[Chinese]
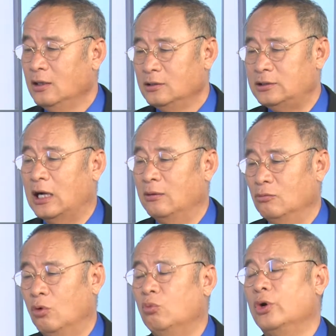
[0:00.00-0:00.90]
像
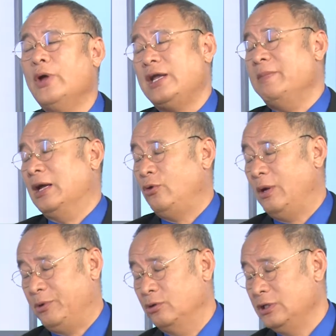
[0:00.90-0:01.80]
我我愿意每个月，
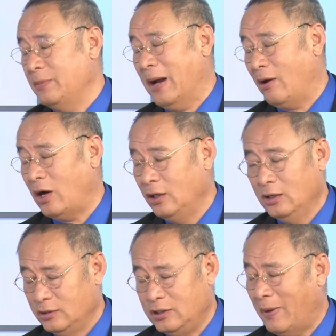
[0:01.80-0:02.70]
比如说一百二
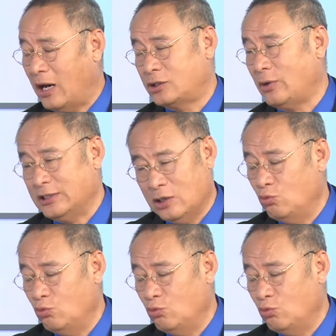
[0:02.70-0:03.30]
一百二十块钱，